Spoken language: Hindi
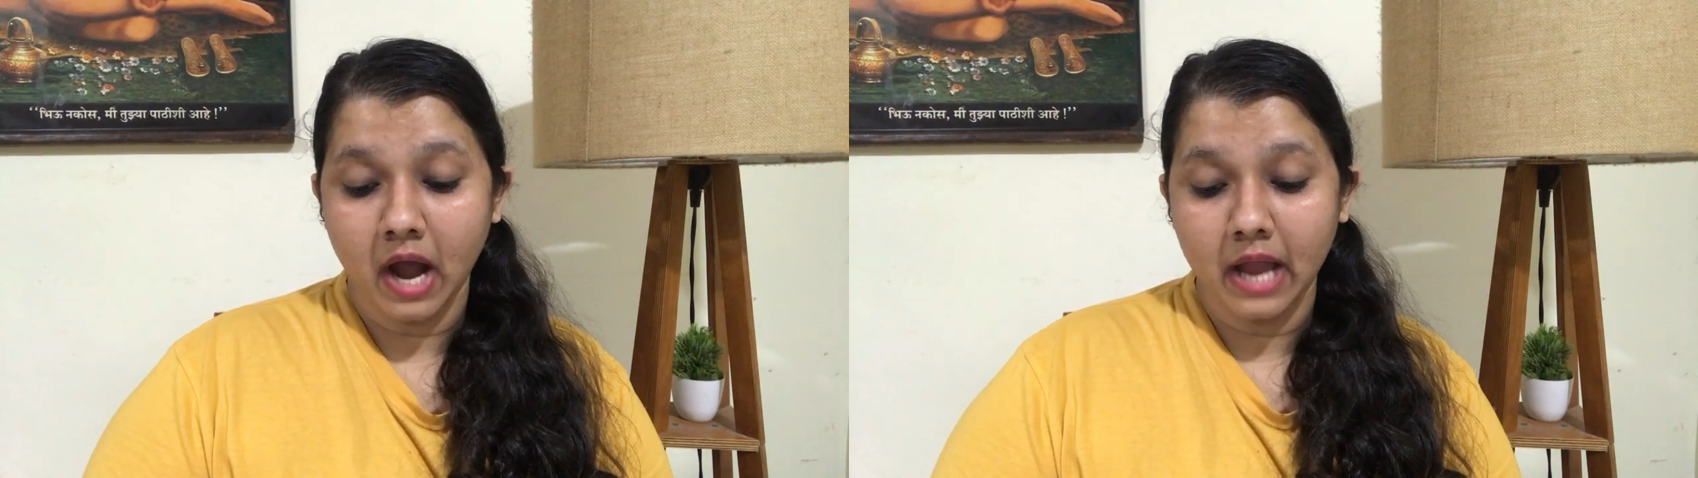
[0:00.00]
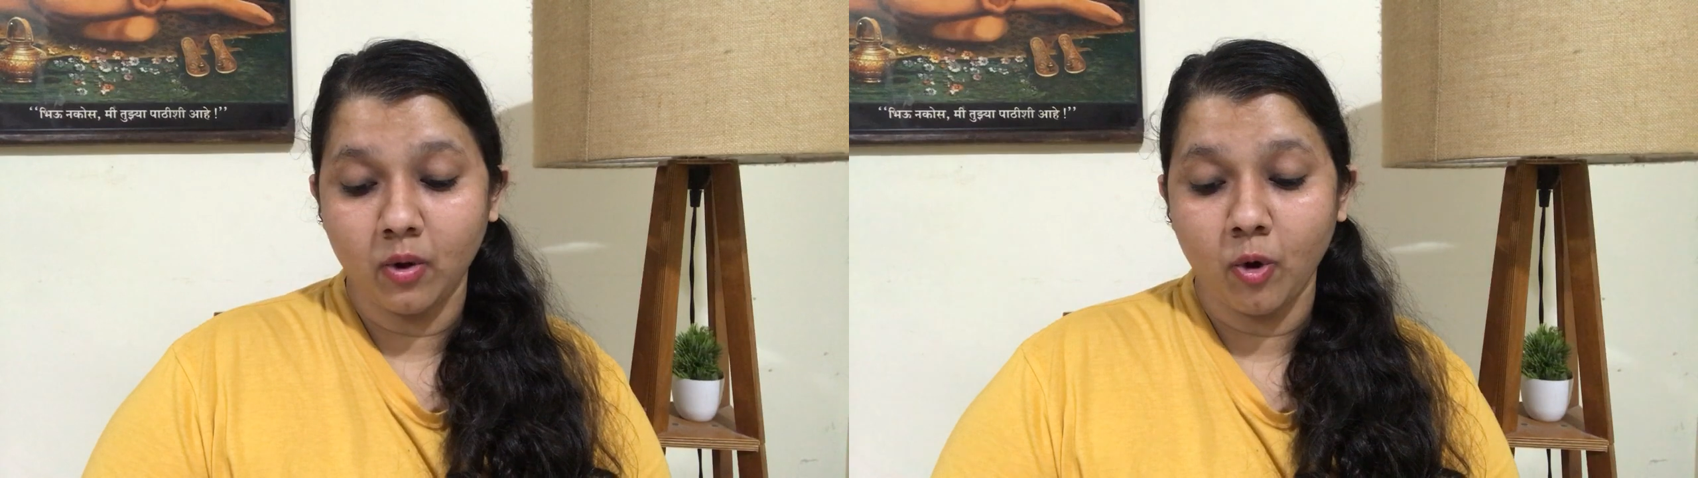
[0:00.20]

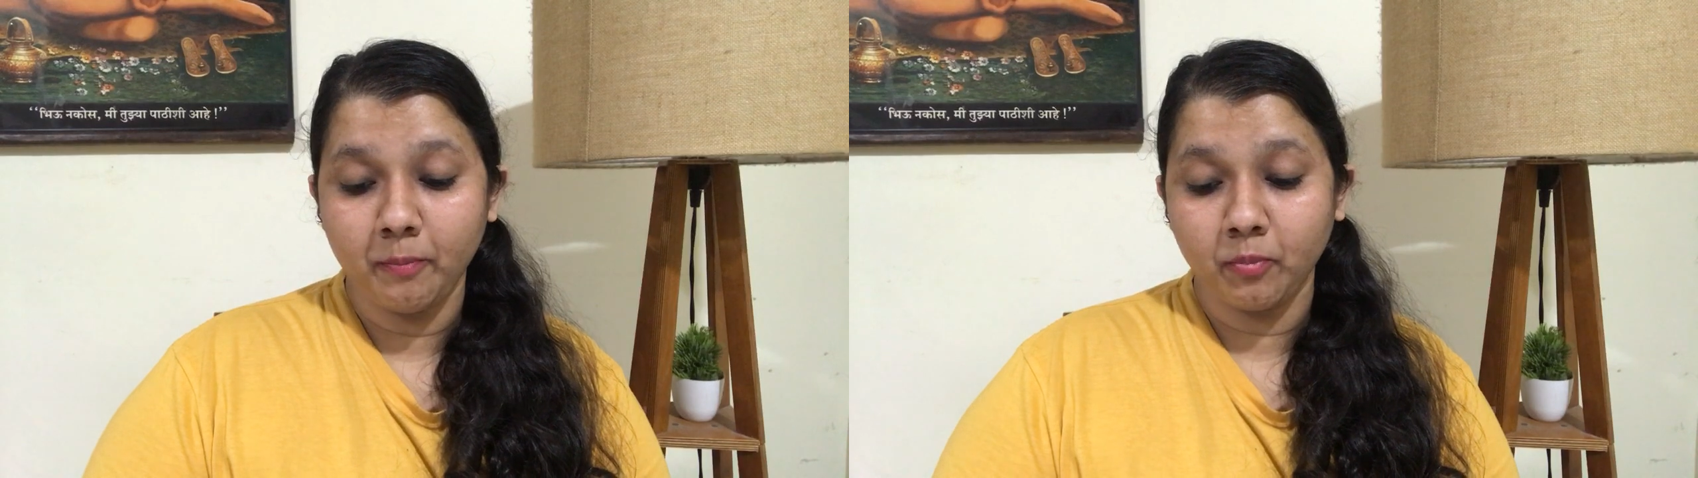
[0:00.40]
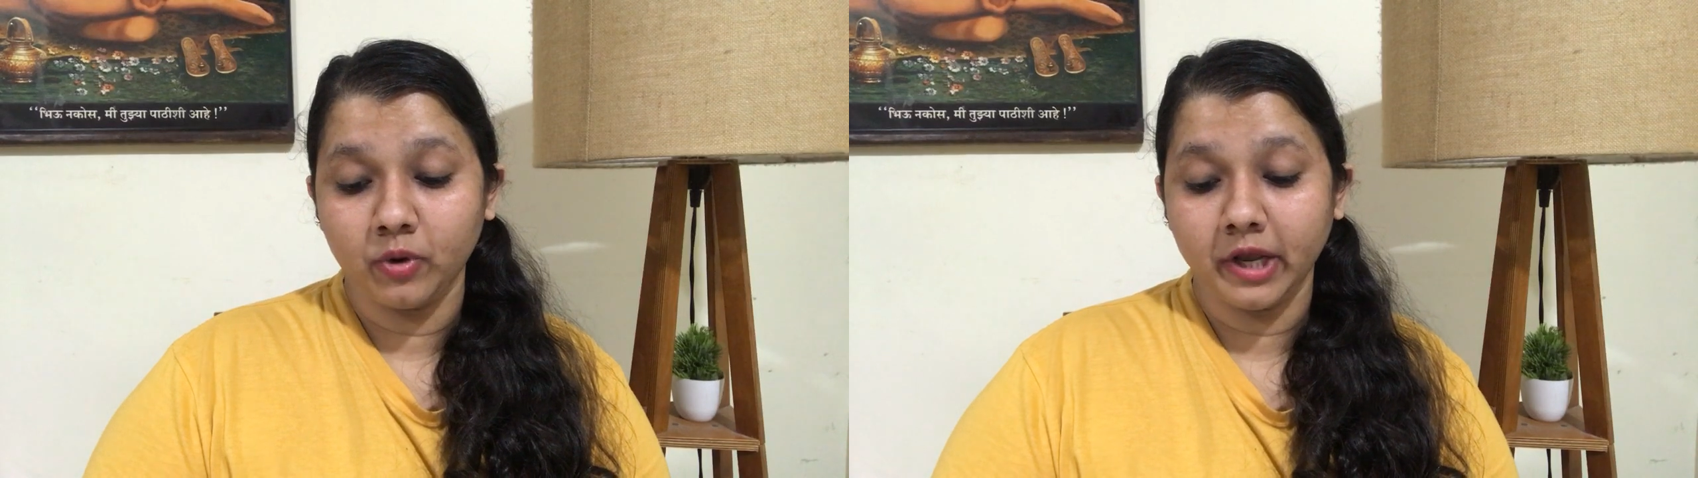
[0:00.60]
आई
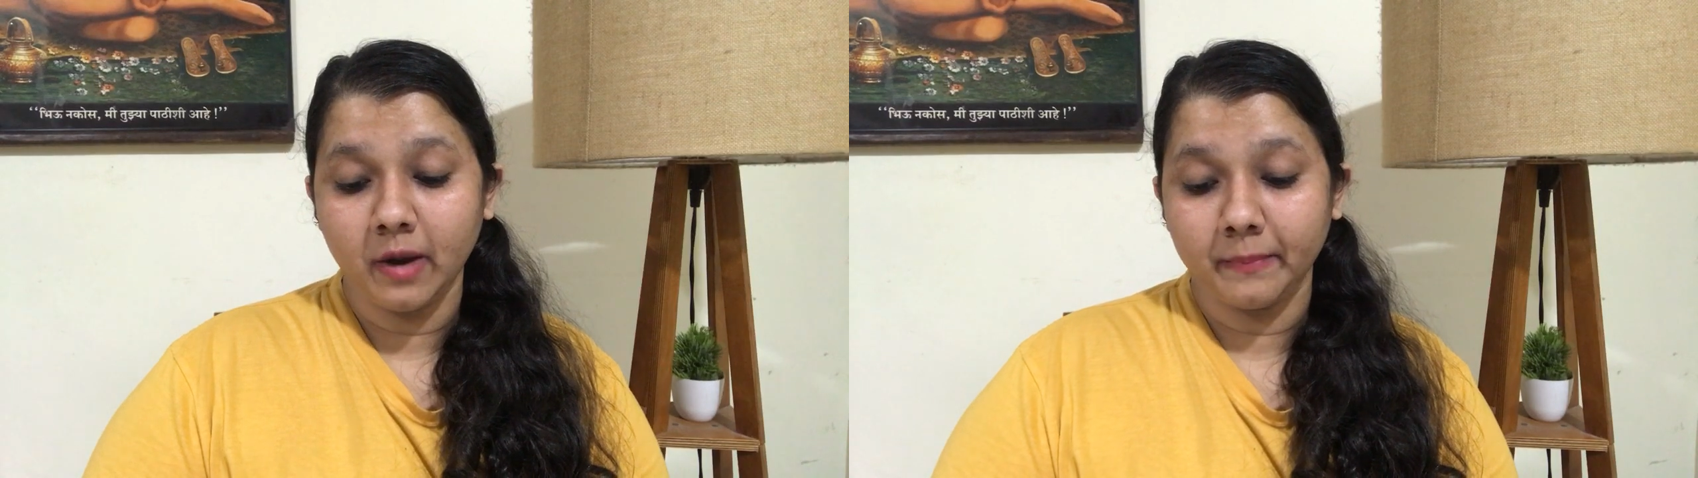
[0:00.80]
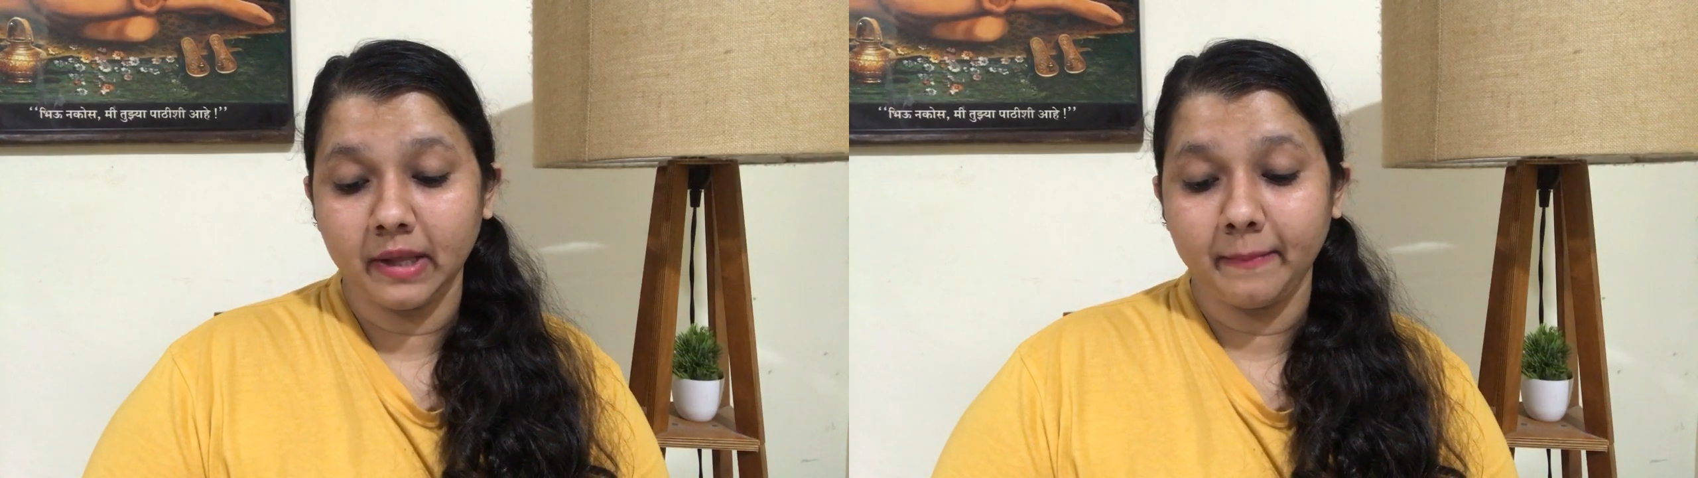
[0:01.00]
होप पूरे
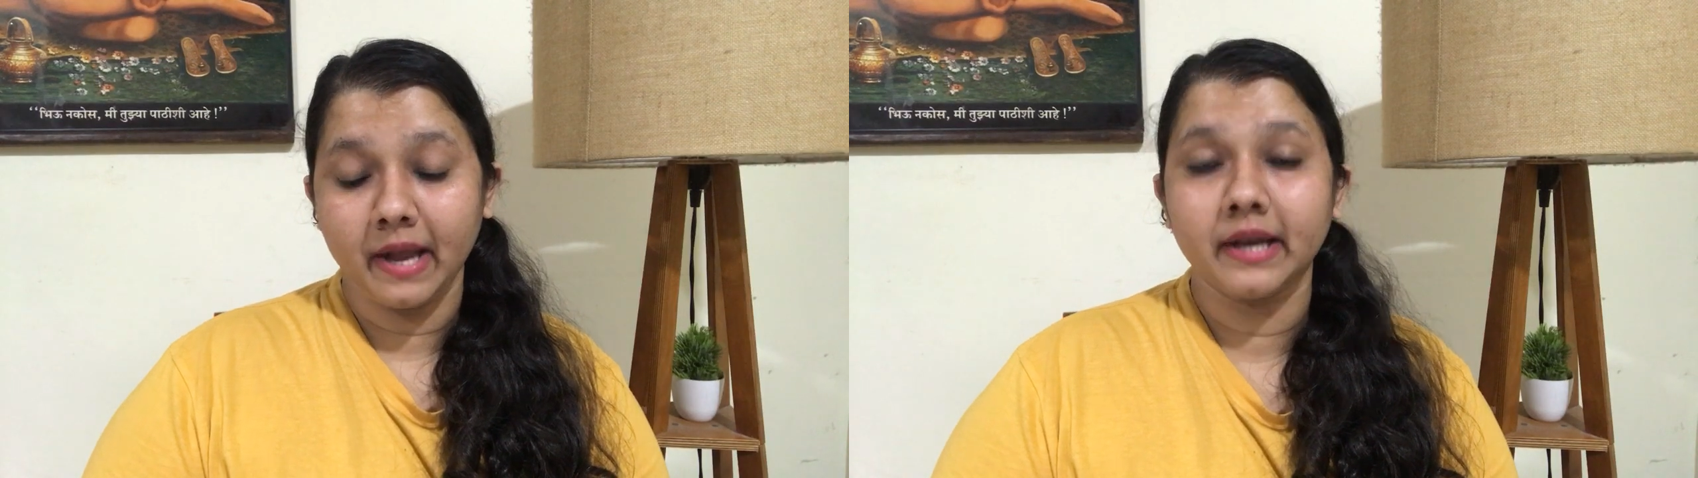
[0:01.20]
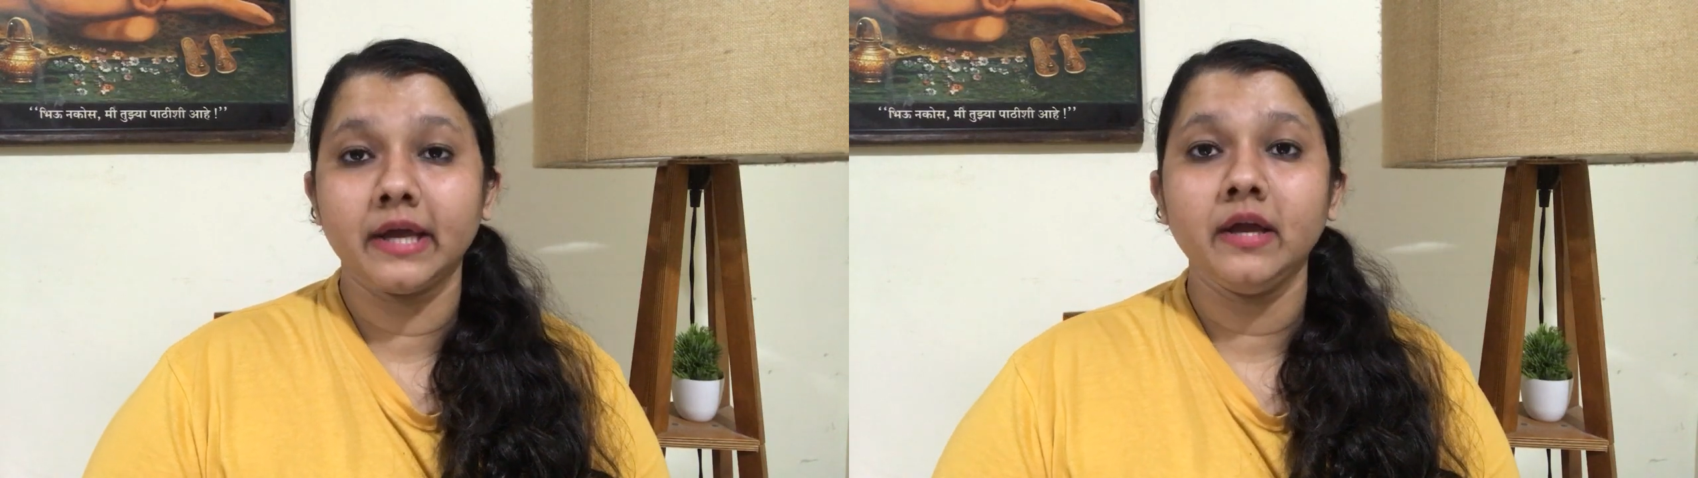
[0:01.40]
कपड़े
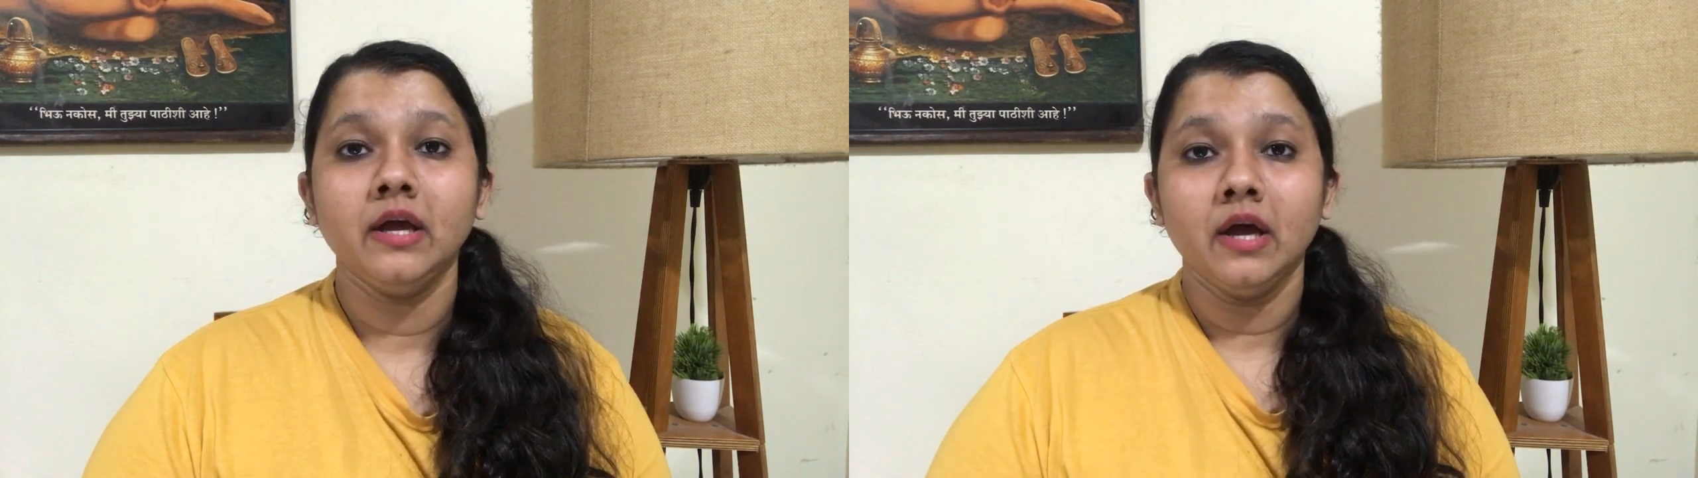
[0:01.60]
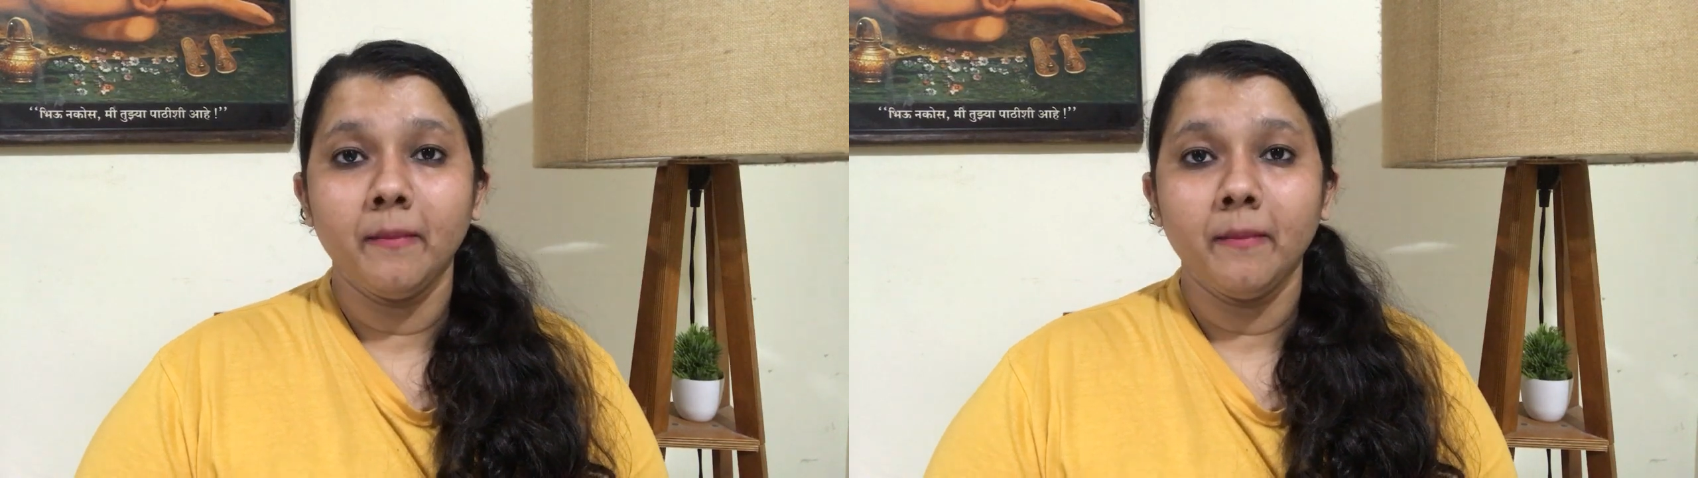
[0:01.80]
पहने